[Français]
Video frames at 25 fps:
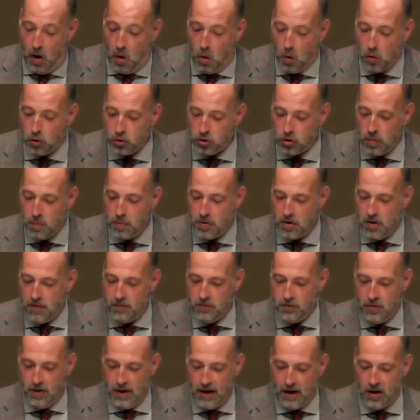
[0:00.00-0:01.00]
Autre
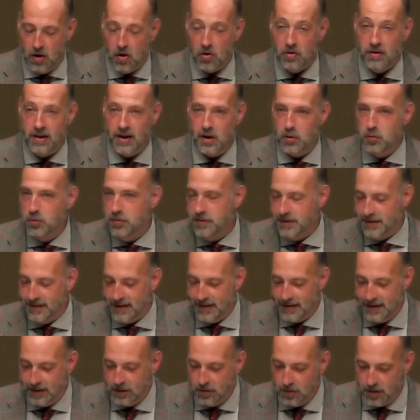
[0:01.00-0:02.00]
preuve de la grande réducite
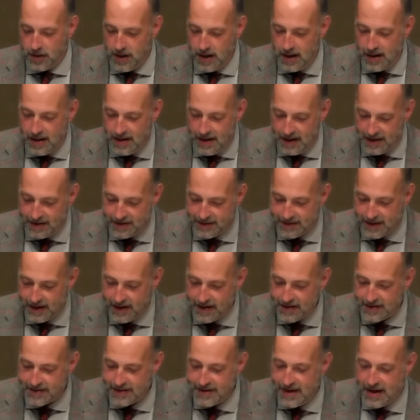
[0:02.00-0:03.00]
éditoriale,
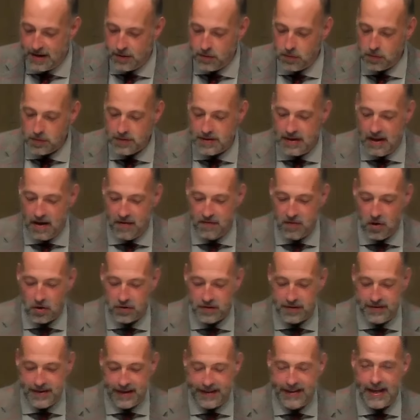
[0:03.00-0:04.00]
Lascaz y annonce la
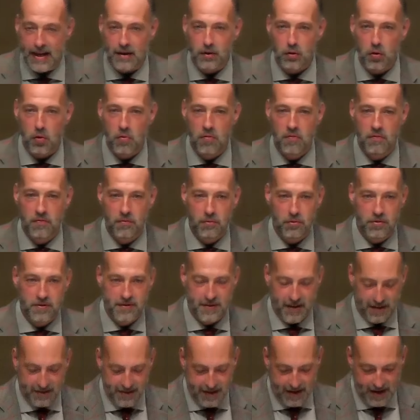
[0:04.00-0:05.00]
vente des quatre vues de
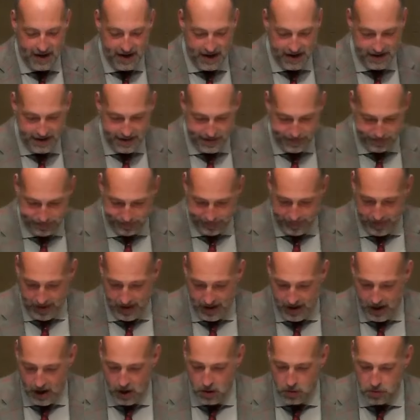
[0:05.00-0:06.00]
Sainte-Hélène,
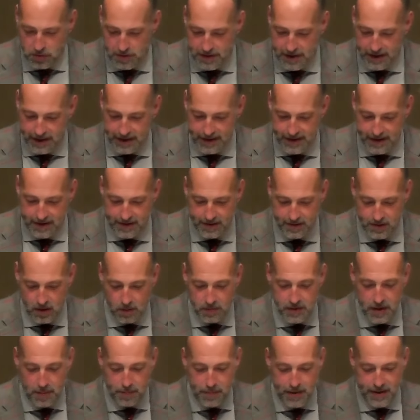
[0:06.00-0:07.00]
une série
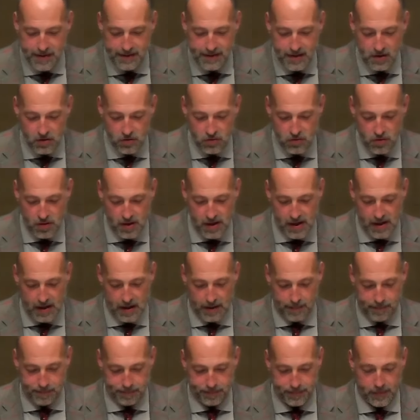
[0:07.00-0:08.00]
d'estampes des paysages de
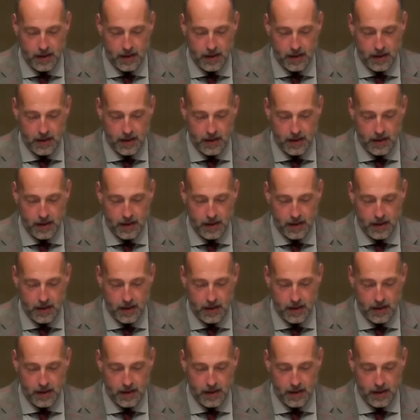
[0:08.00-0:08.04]
l'île.